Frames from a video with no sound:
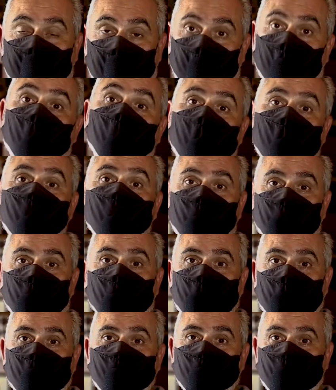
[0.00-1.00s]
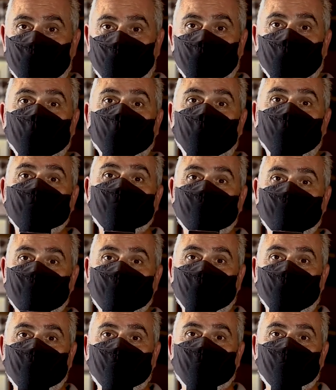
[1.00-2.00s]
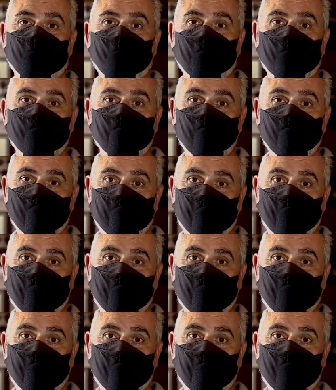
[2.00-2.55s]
Realmente o progresso tomou conta do seu entorno,